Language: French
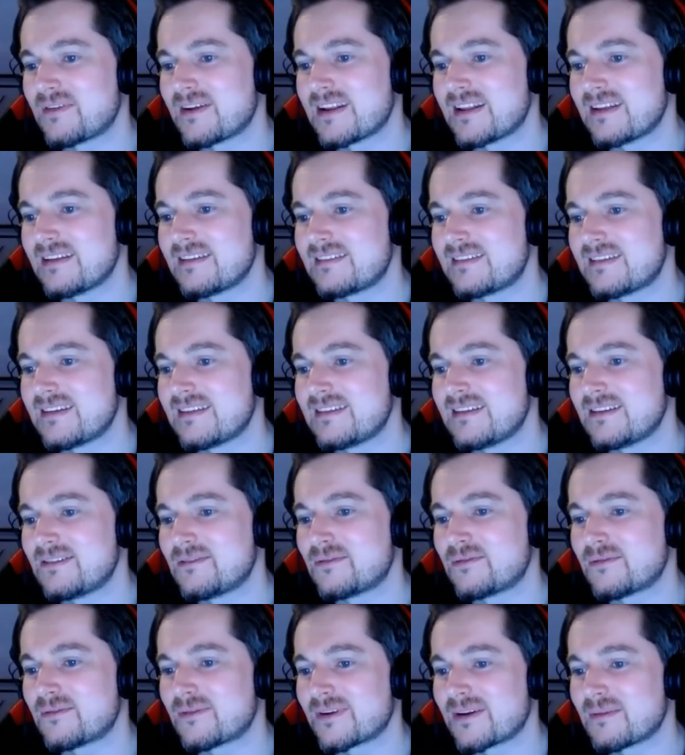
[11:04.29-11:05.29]
Bah si je suis
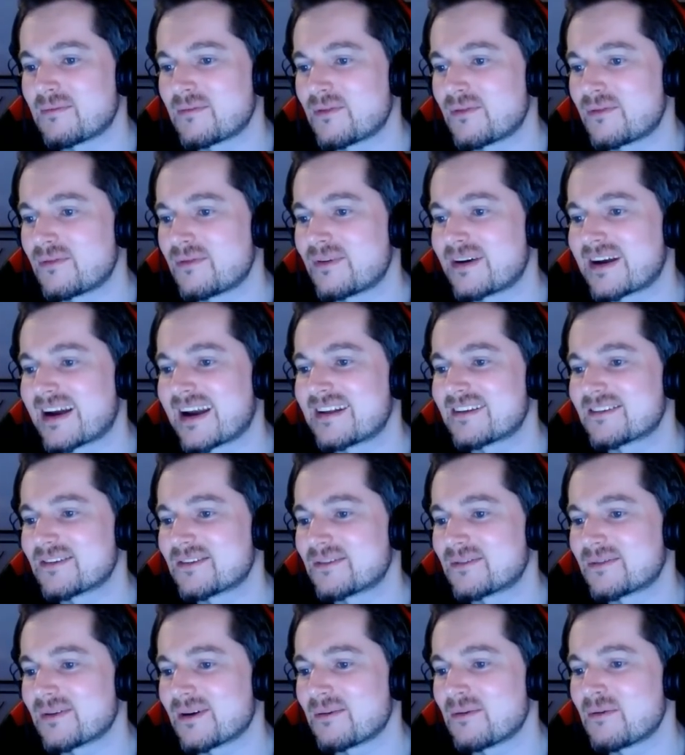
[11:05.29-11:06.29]
fan de Boys Band,
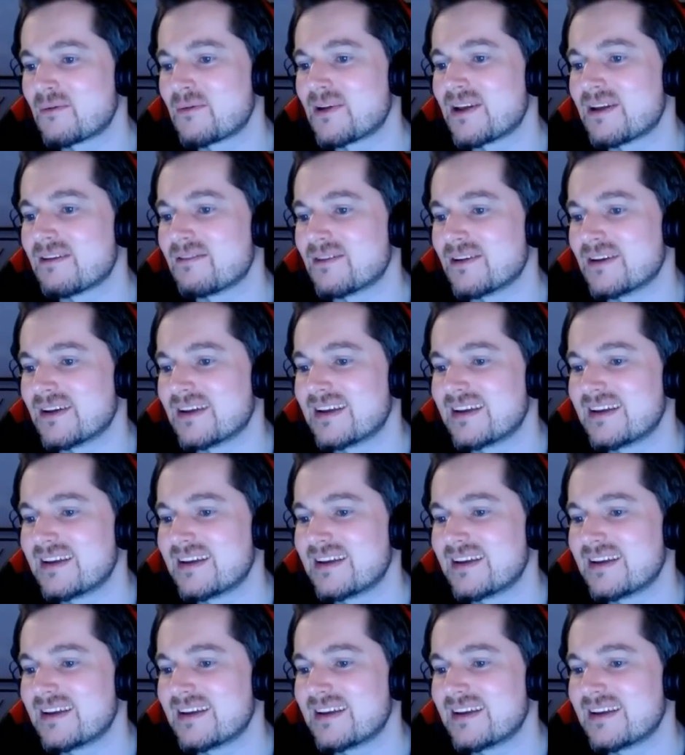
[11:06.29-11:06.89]
moi me fait